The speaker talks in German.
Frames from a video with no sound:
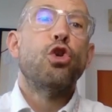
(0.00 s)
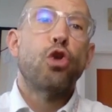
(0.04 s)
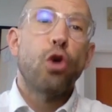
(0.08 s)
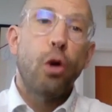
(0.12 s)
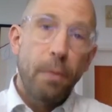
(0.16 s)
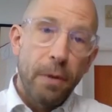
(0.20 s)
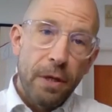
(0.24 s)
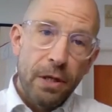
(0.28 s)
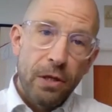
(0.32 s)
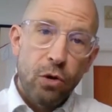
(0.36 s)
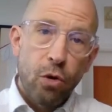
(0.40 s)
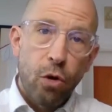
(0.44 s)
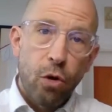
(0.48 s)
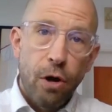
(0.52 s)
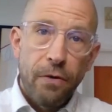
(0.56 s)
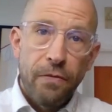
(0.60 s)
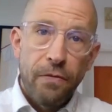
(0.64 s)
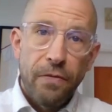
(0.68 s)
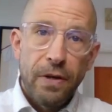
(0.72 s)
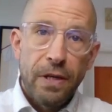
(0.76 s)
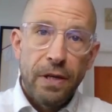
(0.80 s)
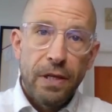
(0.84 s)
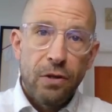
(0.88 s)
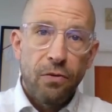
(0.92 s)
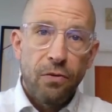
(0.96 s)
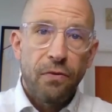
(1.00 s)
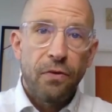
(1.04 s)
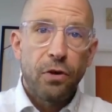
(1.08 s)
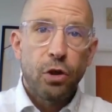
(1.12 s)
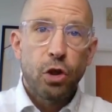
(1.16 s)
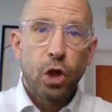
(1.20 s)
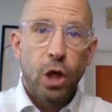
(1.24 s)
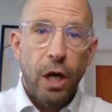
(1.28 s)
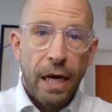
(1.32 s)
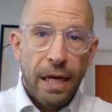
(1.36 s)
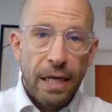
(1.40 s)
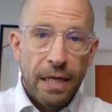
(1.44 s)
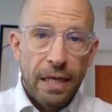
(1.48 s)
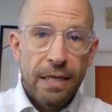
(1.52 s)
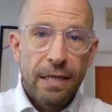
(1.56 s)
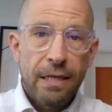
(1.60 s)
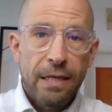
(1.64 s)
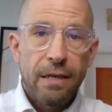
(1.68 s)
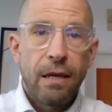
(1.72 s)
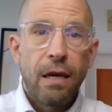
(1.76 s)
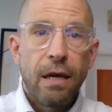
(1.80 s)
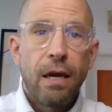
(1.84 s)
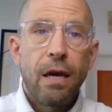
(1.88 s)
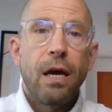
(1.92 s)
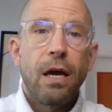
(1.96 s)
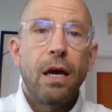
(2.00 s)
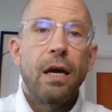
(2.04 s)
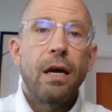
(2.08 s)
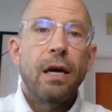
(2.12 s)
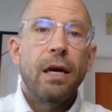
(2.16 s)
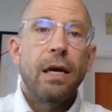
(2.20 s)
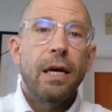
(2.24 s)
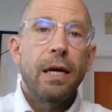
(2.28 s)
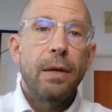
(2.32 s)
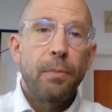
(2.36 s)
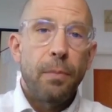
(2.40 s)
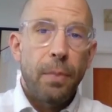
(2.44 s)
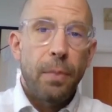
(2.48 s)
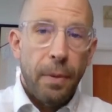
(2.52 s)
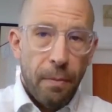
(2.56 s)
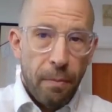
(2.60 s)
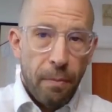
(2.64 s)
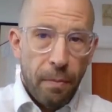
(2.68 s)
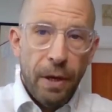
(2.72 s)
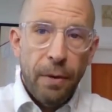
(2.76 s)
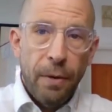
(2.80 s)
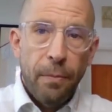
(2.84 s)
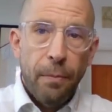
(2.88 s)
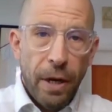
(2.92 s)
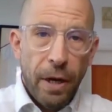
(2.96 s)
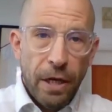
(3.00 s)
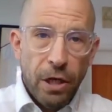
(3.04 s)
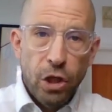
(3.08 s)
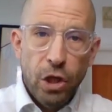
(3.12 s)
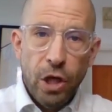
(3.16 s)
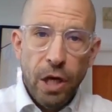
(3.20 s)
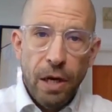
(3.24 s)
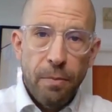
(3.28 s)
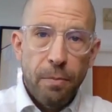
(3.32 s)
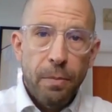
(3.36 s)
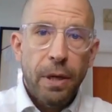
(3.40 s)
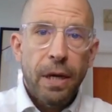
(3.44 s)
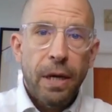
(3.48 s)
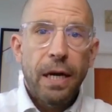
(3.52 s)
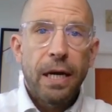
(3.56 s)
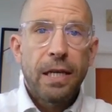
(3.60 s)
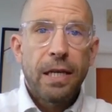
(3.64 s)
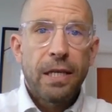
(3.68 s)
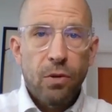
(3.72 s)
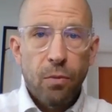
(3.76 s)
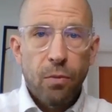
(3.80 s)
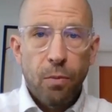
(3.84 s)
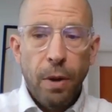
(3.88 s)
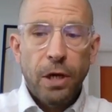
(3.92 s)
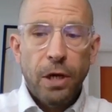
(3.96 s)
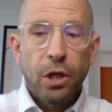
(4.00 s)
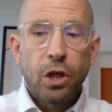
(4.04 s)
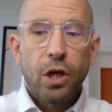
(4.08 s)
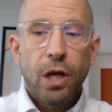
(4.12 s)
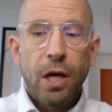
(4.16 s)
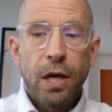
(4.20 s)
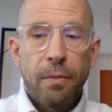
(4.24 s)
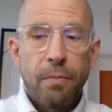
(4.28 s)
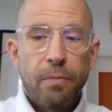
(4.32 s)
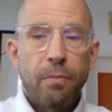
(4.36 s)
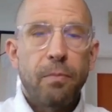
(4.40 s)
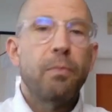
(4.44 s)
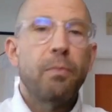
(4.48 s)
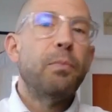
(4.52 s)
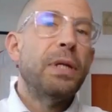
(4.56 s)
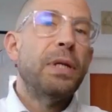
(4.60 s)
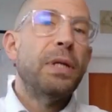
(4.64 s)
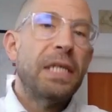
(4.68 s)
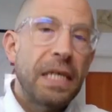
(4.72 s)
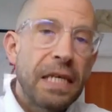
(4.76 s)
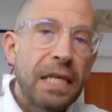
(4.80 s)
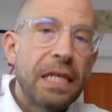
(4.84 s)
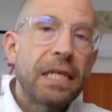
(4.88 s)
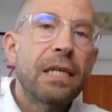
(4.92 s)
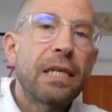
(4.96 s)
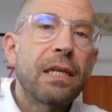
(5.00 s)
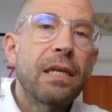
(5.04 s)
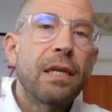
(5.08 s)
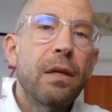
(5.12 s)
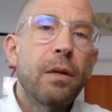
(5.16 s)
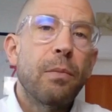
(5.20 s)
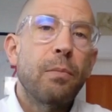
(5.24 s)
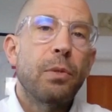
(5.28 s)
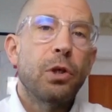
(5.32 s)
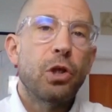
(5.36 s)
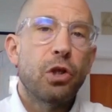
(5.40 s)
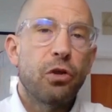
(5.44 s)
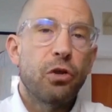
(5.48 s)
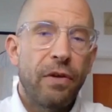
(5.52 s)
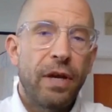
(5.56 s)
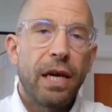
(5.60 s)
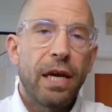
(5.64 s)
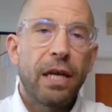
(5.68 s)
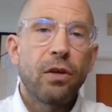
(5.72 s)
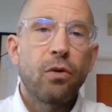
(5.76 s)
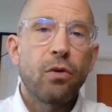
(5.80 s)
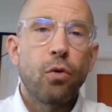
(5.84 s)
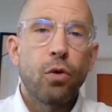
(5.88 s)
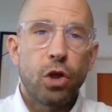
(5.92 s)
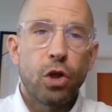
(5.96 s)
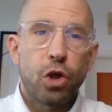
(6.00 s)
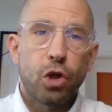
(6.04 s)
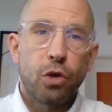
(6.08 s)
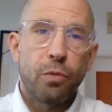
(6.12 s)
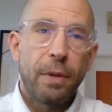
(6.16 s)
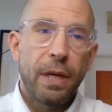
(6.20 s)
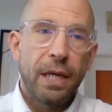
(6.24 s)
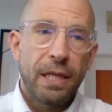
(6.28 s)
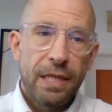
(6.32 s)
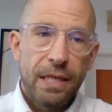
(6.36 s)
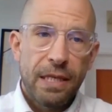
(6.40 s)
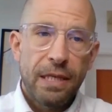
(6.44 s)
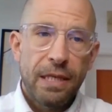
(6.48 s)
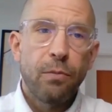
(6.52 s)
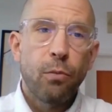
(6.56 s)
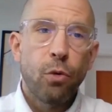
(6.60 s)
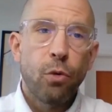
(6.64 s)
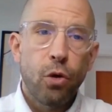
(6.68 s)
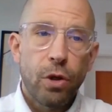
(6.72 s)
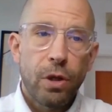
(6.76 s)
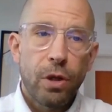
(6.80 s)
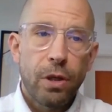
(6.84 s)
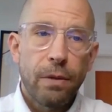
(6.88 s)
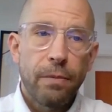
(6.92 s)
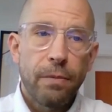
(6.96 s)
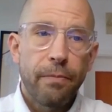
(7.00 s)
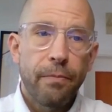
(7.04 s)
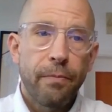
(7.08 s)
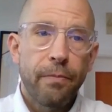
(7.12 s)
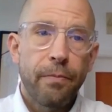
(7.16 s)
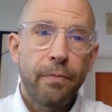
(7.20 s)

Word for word: doppelt so häufig zu Verschleiß im, im Bandscheibenbereich, zu bandscheibenbedingten Beschwerden oder Schmerzen im Rücken.